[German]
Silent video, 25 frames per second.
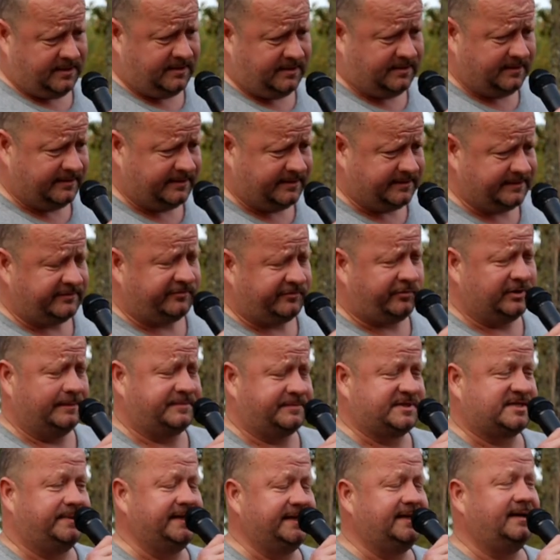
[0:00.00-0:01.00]
äh, von
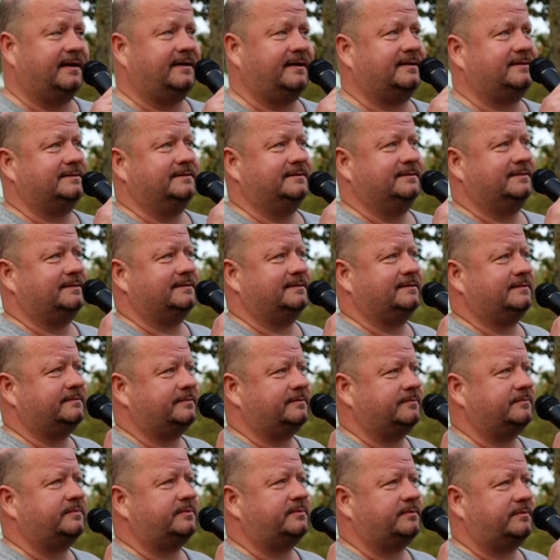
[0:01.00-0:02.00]
dem Zwinger äh,
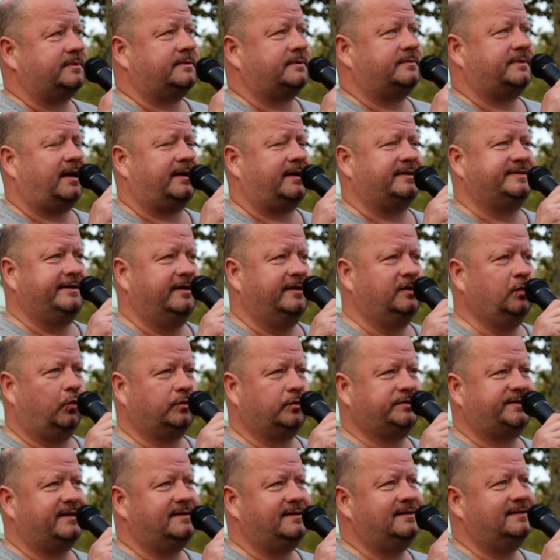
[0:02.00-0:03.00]

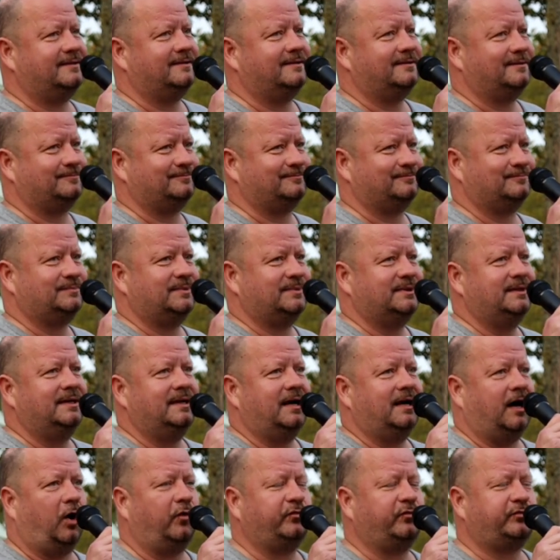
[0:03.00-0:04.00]
Quarantänehotel ähm,
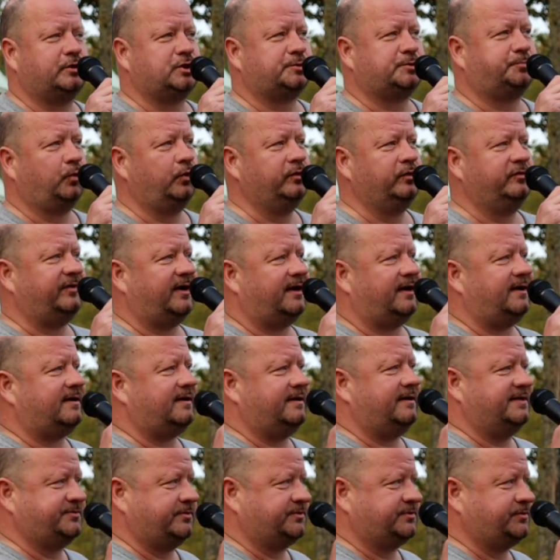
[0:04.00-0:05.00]
aufgesprüht
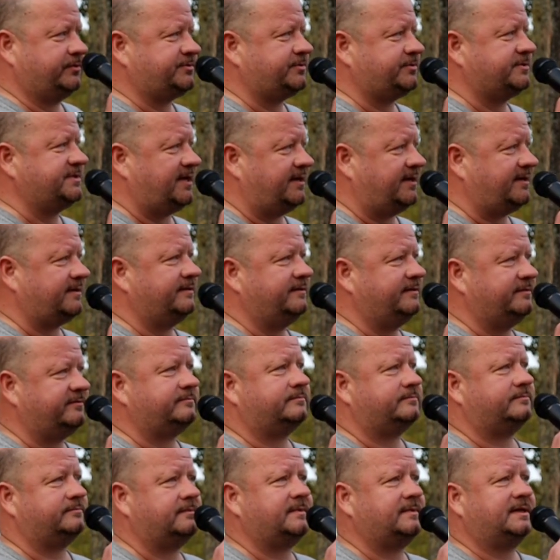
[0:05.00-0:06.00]
war, also sozusagen eine
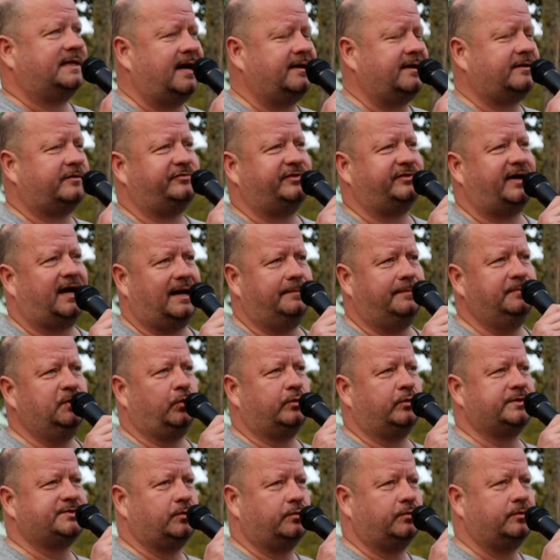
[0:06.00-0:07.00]
klare
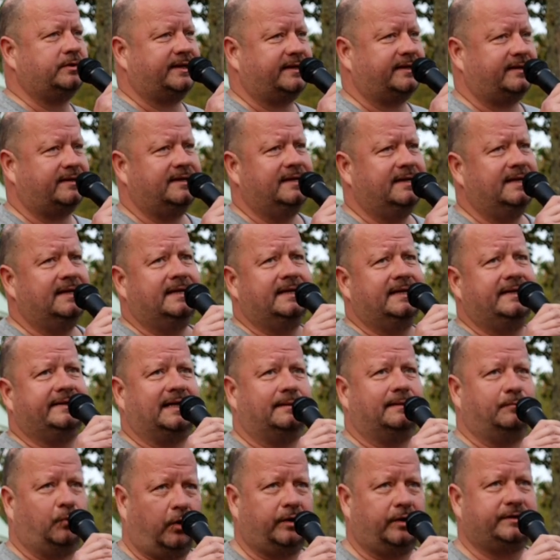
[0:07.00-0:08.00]
Verharmlosung der,
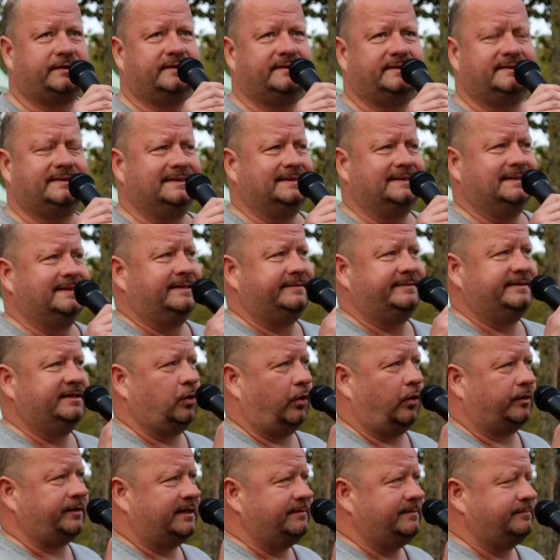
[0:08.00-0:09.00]
der Morde, die
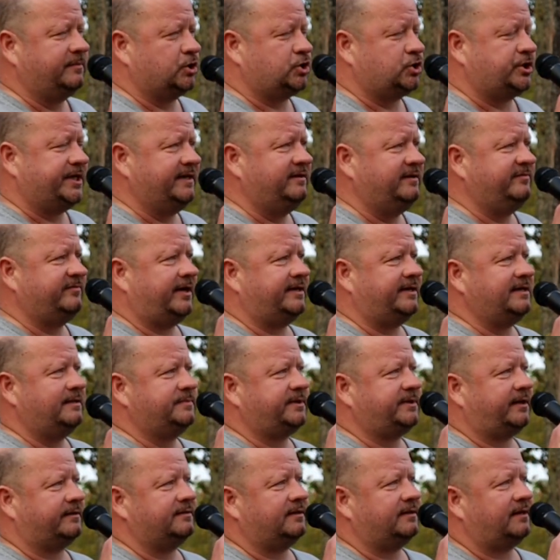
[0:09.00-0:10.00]
dort eben geschehen waren
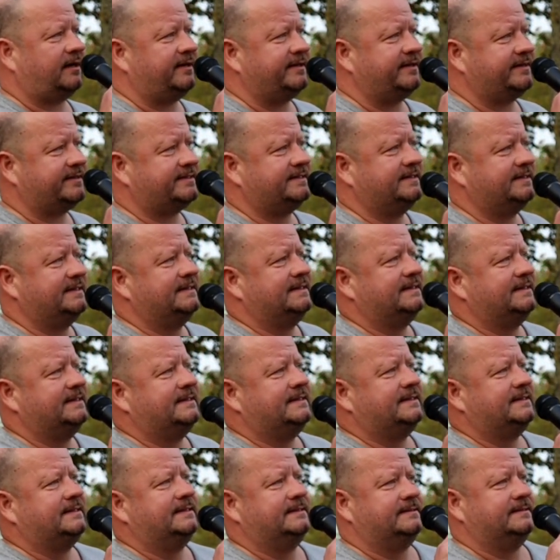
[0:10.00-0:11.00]
im Dritten Reich.
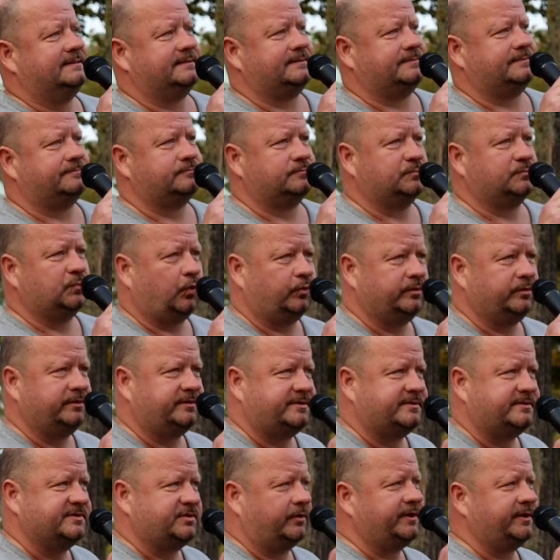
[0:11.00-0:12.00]
Ähm,
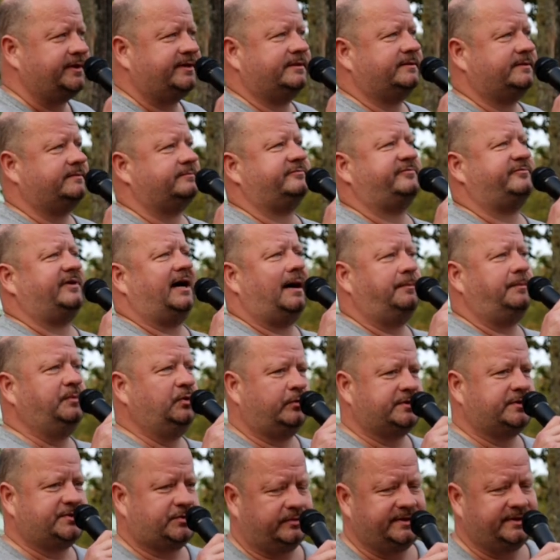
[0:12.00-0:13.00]
und solche
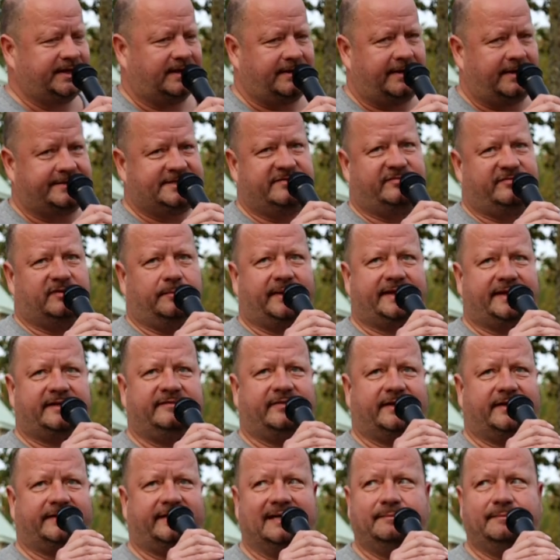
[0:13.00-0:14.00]
Verharmlosungen der
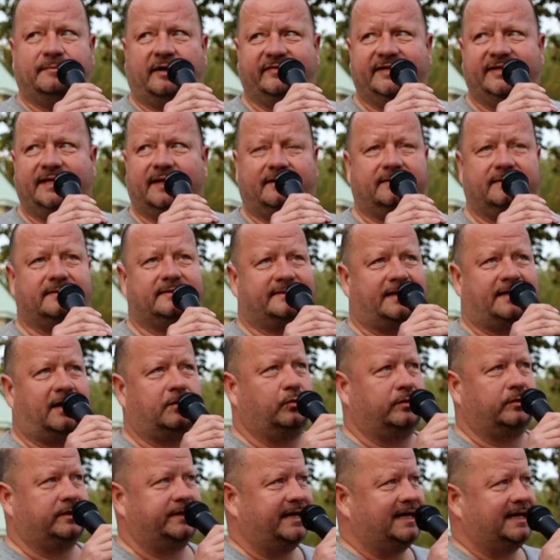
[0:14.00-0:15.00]
Nazi-Verbrechen waren da immer wieder
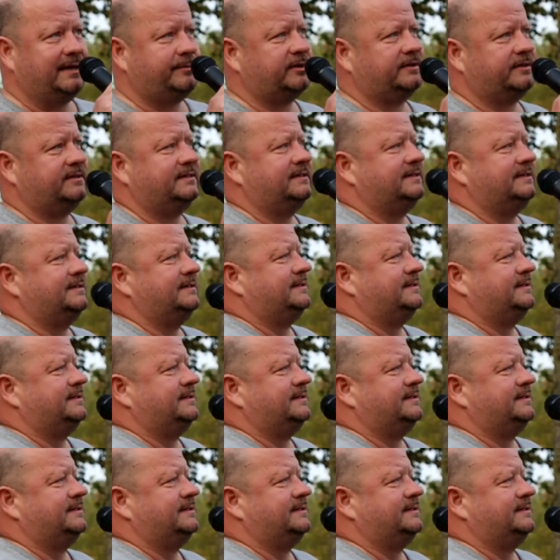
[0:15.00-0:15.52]
gang und gäbe.